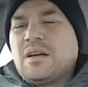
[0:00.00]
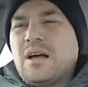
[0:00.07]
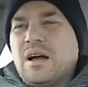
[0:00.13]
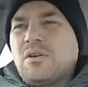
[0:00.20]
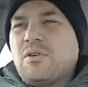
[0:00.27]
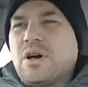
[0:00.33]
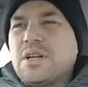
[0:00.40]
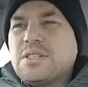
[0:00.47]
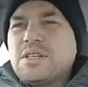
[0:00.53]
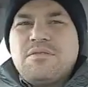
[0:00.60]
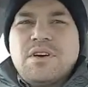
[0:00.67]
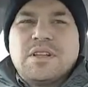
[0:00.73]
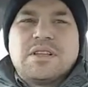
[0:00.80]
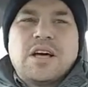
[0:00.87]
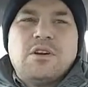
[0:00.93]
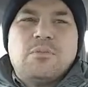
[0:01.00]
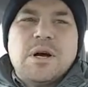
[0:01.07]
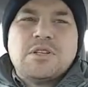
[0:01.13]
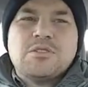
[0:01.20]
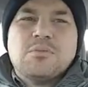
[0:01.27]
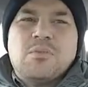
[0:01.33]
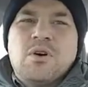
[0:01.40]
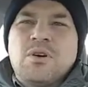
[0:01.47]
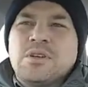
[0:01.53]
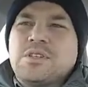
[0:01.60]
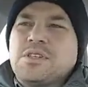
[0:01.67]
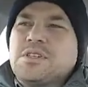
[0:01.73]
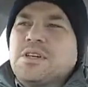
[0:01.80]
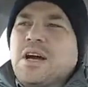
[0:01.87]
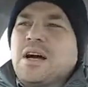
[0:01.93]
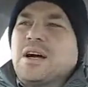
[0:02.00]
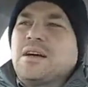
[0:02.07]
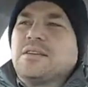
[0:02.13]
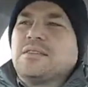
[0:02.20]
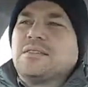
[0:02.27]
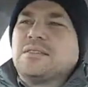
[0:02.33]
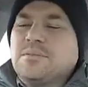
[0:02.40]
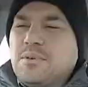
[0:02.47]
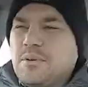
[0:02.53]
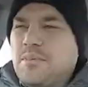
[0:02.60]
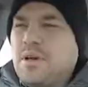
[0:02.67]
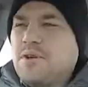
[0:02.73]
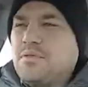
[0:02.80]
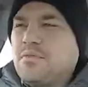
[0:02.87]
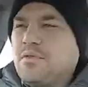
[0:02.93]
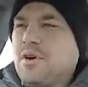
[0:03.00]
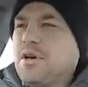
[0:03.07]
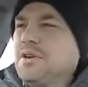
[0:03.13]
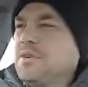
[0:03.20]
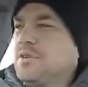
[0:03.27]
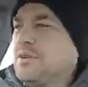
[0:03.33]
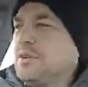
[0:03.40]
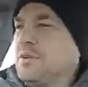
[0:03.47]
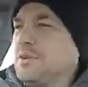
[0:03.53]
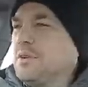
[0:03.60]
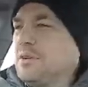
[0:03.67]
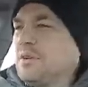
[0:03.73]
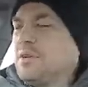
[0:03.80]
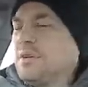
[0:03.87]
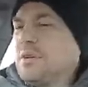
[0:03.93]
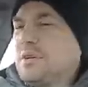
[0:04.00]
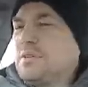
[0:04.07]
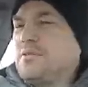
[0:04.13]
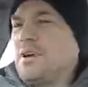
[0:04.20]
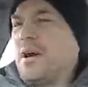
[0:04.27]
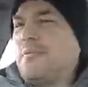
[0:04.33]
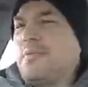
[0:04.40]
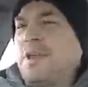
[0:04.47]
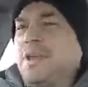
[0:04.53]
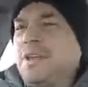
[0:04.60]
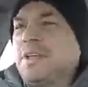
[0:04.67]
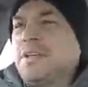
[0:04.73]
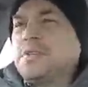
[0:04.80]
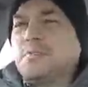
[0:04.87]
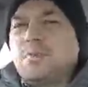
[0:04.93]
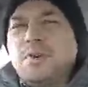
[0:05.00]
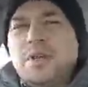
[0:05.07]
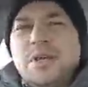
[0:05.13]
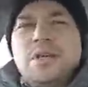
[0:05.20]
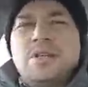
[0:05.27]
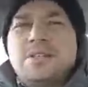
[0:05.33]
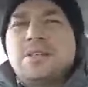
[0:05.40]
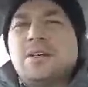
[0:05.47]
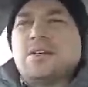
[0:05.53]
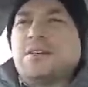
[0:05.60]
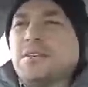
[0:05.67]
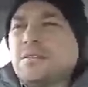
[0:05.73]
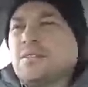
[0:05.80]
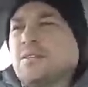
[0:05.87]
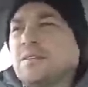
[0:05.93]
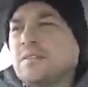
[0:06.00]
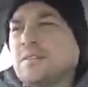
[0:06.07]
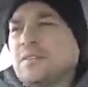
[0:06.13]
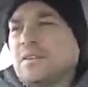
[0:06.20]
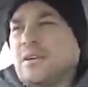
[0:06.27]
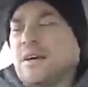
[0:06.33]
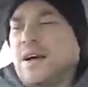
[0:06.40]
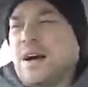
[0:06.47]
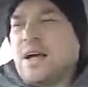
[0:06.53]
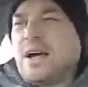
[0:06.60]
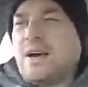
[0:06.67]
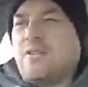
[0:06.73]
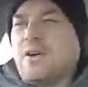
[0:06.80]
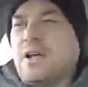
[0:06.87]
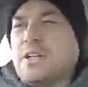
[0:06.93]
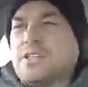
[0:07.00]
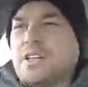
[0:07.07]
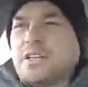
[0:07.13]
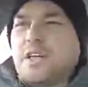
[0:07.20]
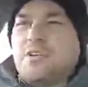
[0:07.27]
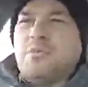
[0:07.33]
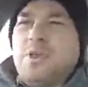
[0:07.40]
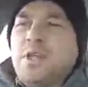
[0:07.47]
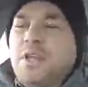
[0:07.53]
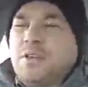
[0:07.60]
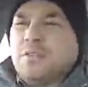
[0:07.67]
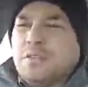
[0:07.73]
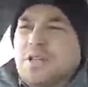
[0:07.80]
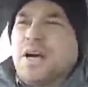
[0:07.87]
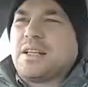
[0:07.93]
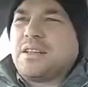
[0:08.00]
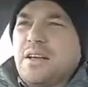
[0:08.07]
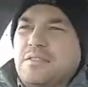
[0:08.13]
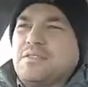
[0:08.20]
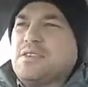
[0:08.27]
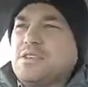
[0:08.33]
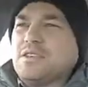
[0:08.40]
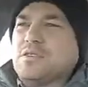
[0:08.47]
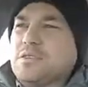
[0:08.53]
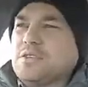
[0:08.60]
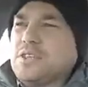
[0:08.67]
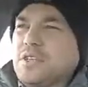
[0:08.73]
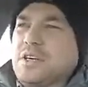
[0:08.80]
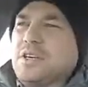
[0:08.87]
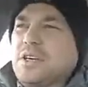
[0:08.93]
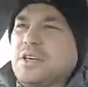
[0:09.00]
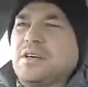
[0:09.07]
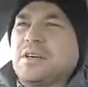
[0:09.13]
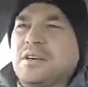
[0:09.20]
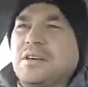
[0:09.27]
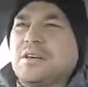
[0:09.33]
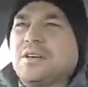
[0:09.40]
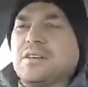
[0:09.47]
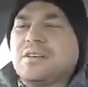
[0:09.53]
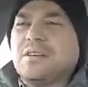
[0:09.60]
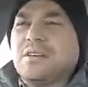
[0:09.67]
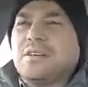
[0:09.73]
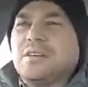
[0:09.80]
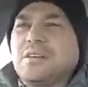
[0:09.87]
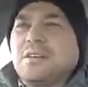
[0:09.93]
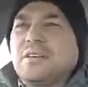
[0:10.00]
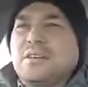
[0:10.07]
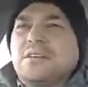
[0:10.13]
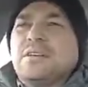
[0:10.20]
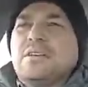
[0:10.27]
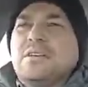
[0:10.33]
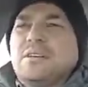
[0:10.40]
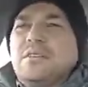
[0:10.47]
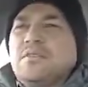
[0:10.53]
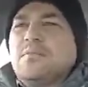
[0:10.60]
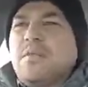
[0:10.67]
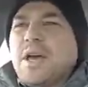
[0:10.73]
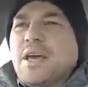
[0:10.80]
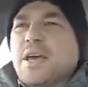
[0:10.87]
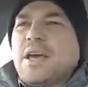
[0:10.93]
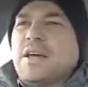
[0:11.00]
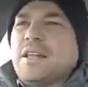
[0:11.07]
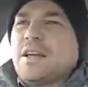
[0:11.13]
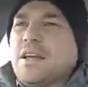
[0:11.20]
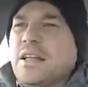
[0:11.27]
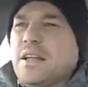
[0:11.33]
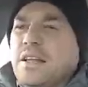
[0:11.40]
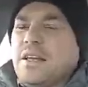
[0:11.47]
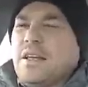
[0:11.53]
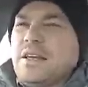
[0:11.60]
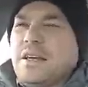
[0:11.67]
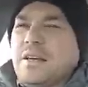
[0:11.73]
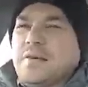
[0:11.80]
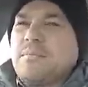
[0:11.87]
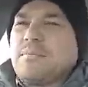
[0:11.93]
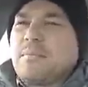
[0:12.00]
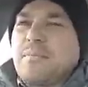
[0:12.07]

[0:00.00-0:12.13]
Agora já inventaram mais um monte, já. Primeiro foi o foi a menina de polícia. Aí agora já tem um menino lá que tá vestido de como é que é daquele